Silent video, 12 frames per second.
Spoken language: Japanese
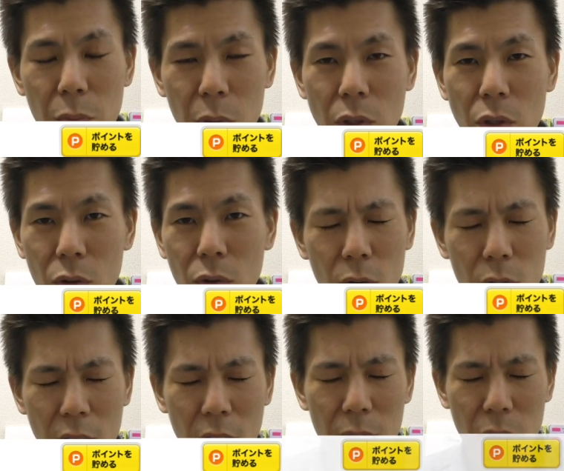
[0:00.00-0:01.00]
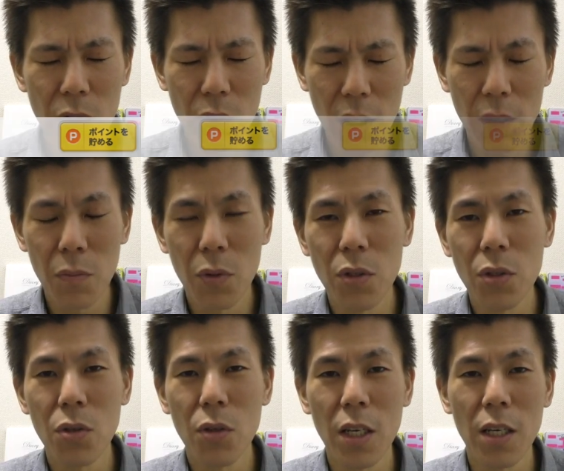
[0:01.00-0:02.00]
ポイント、5000分のね、
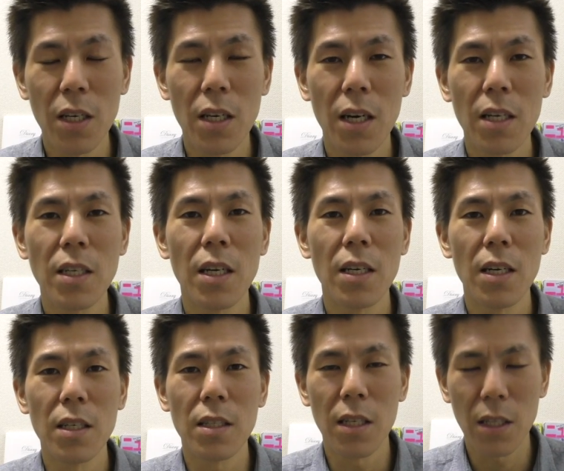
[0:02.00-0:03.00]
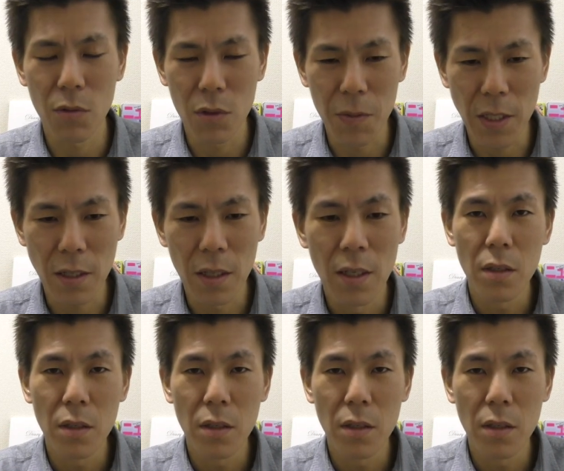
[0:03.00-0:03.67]
ポイントで、えー、案件が出ております。